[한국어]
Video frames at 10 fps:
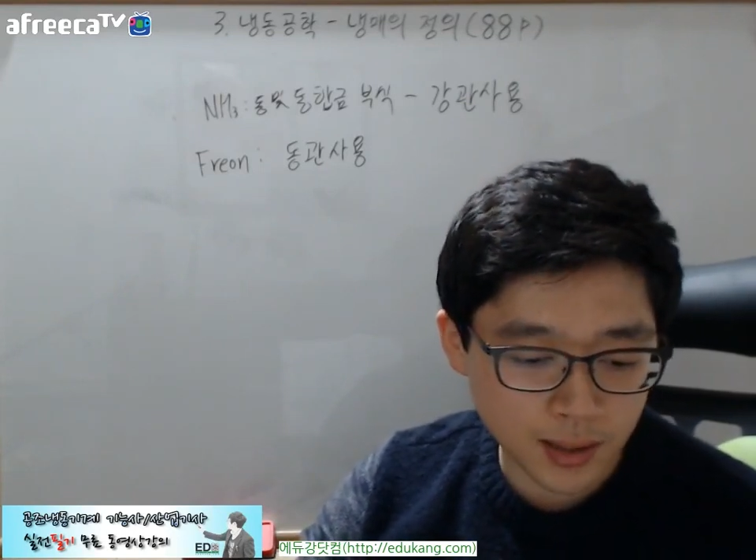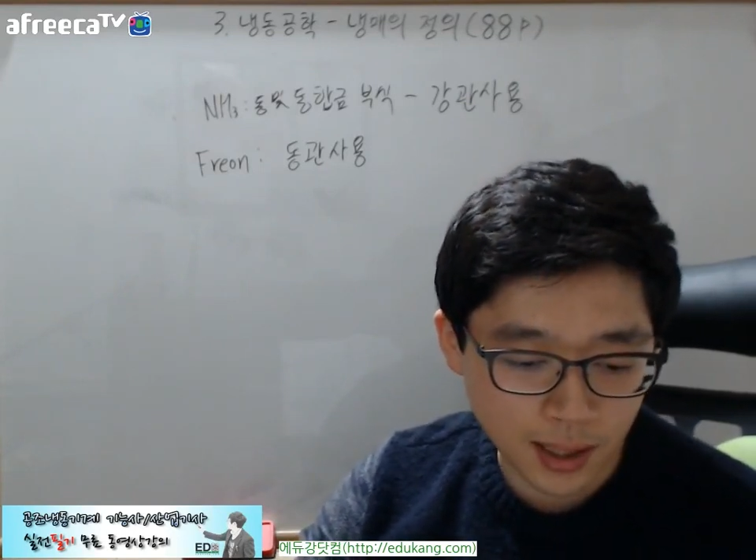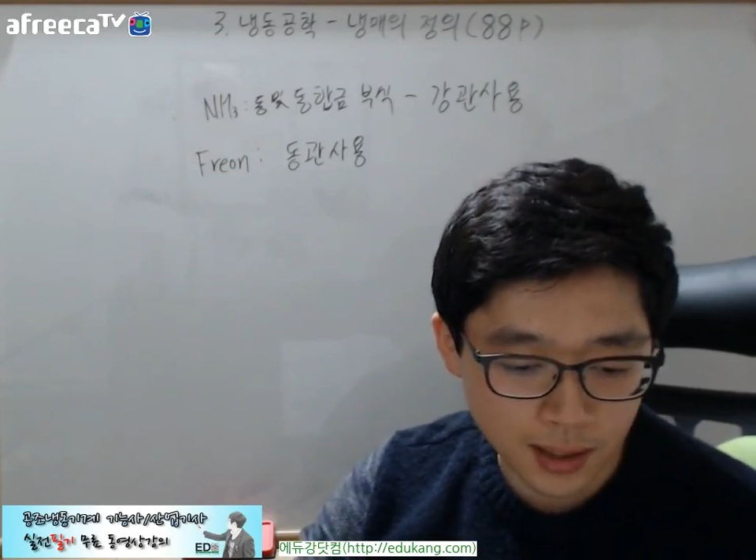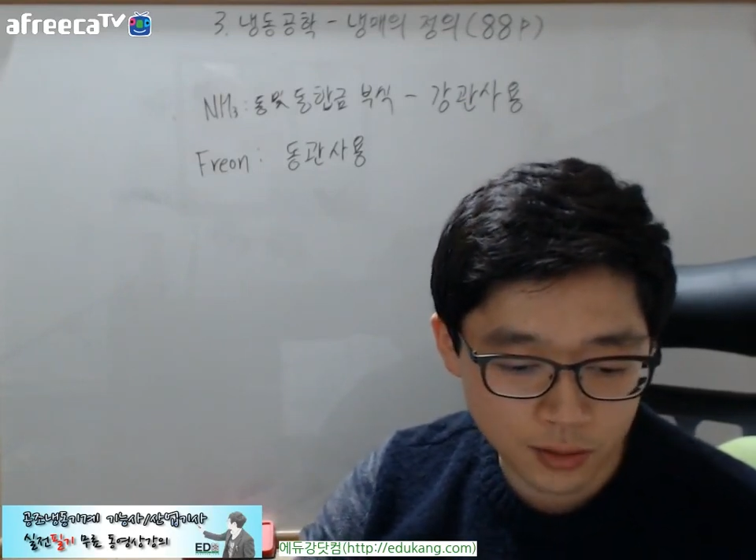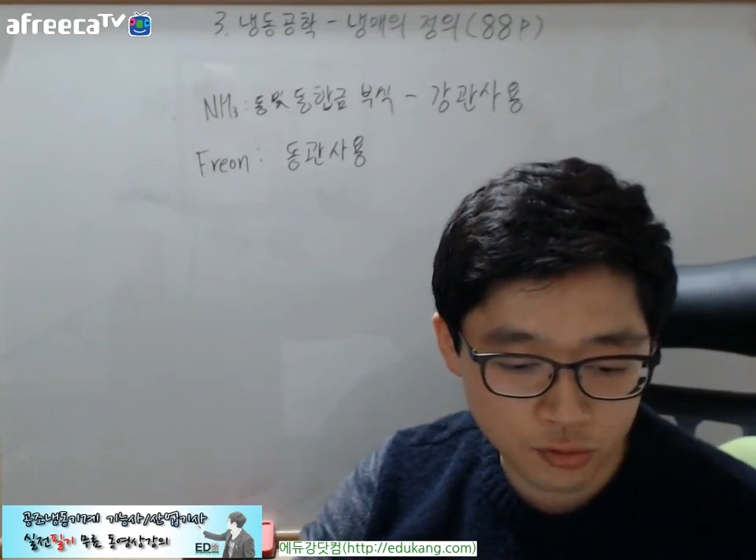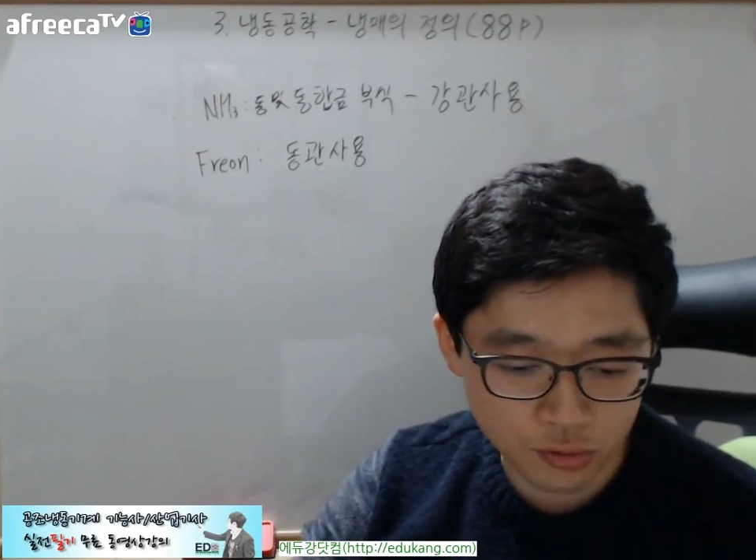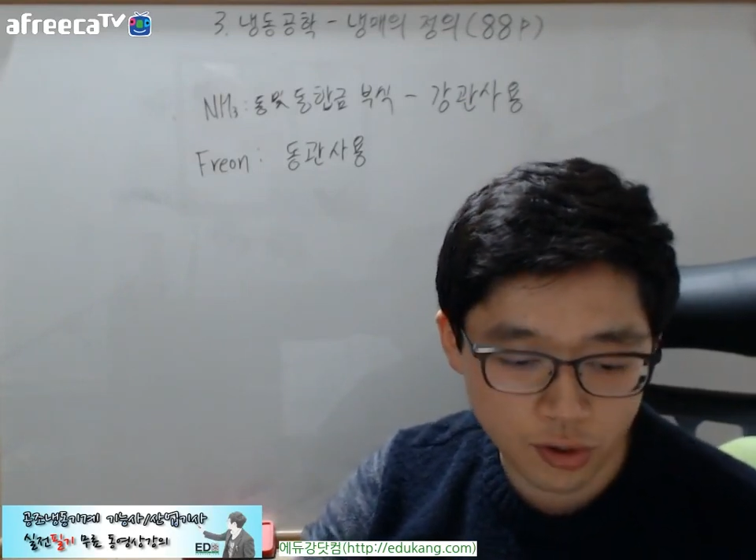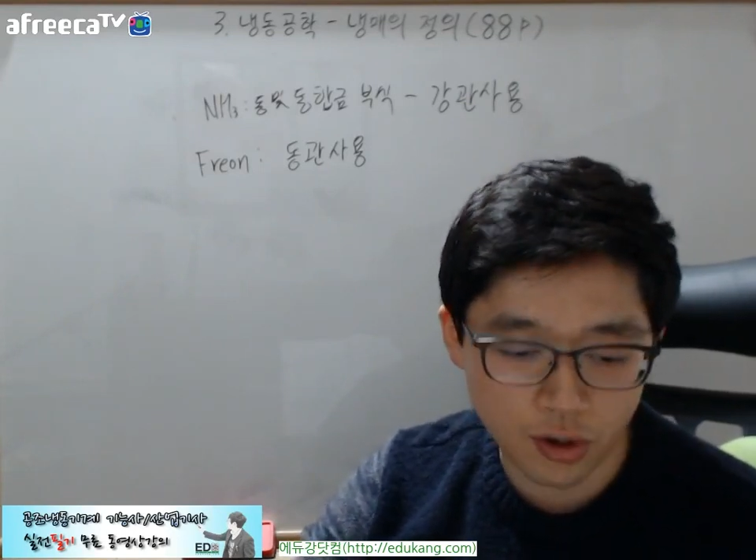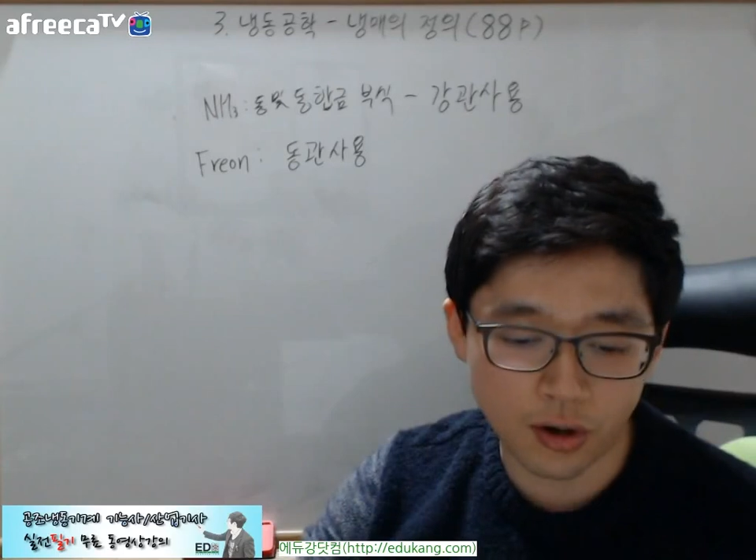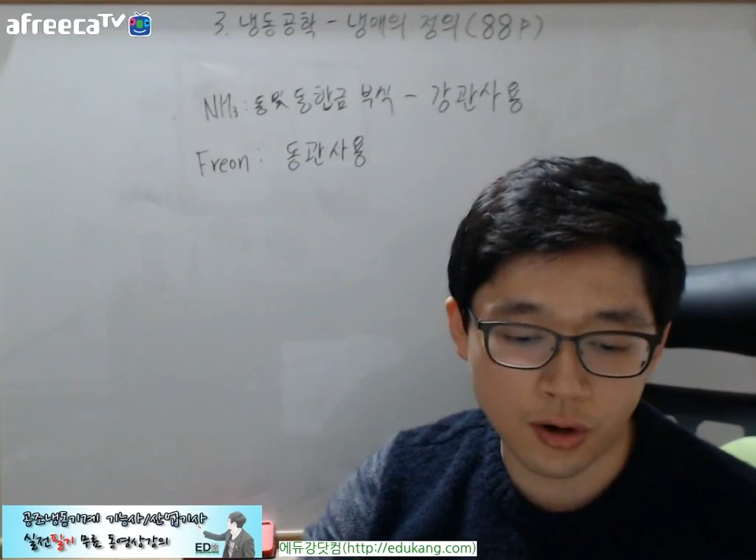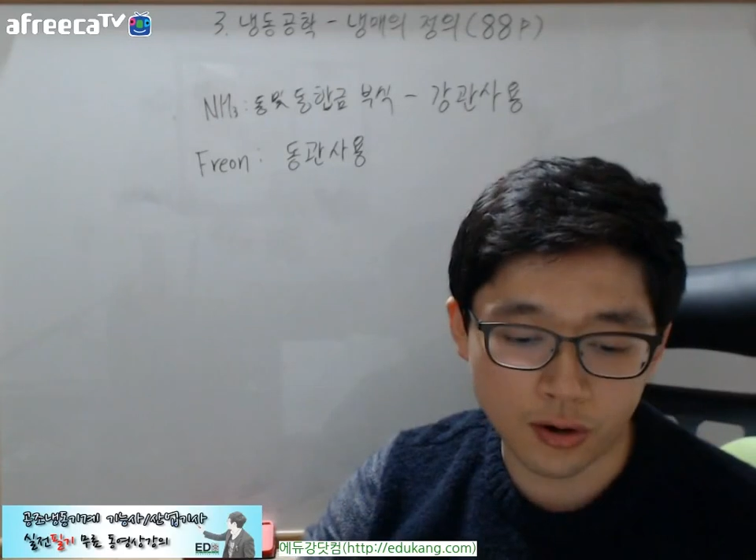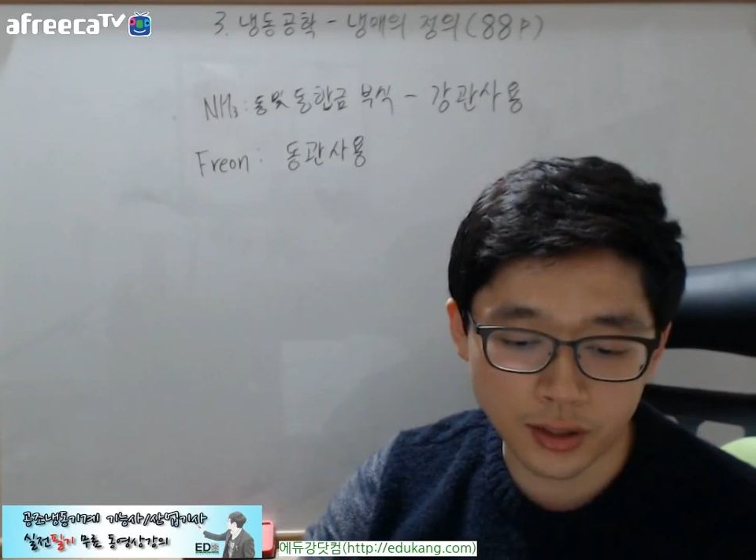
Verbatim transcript: 탄화수소